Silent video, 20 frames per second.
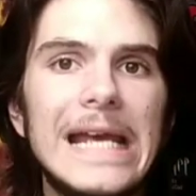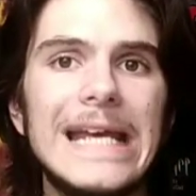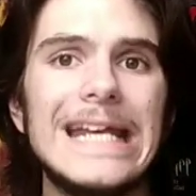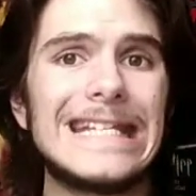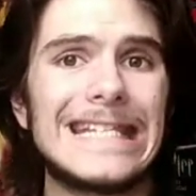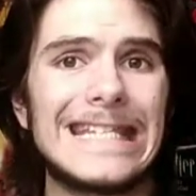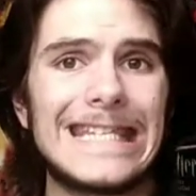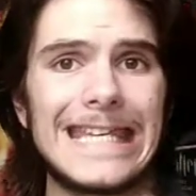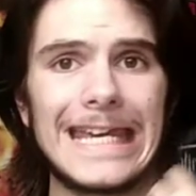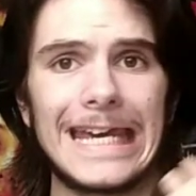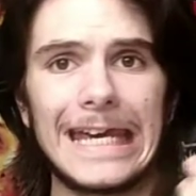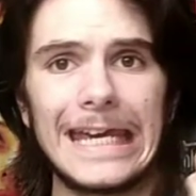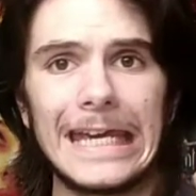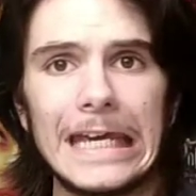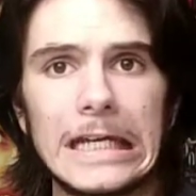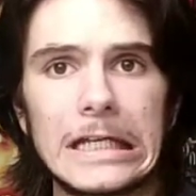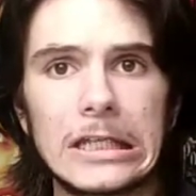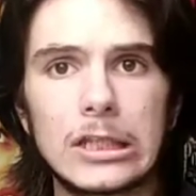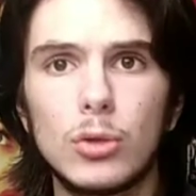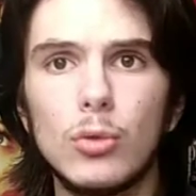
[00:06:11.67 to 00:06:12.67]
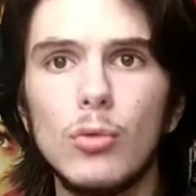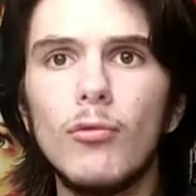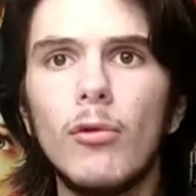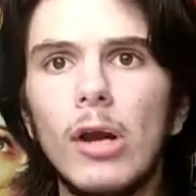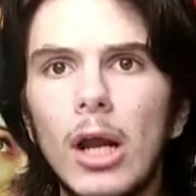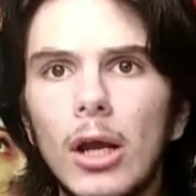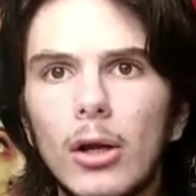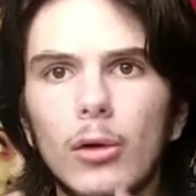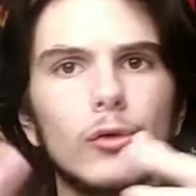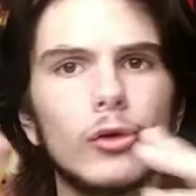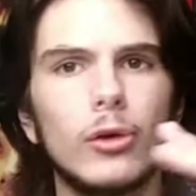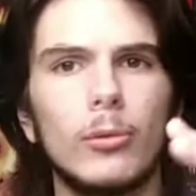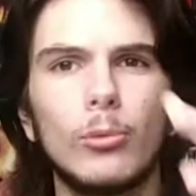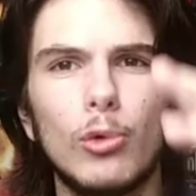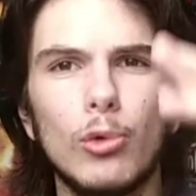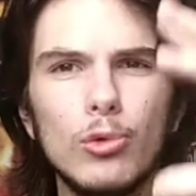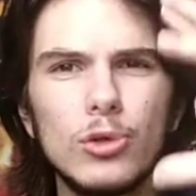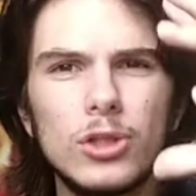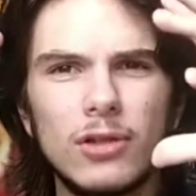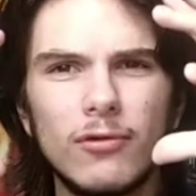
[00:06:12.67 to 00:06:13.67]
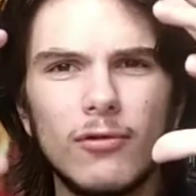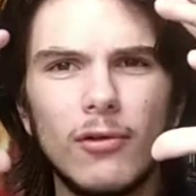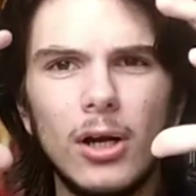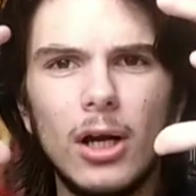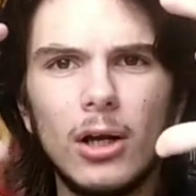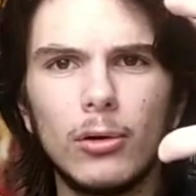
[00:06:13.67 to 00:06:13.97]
est, ses réactions, voilà, quand Tom Cruise, et voilà,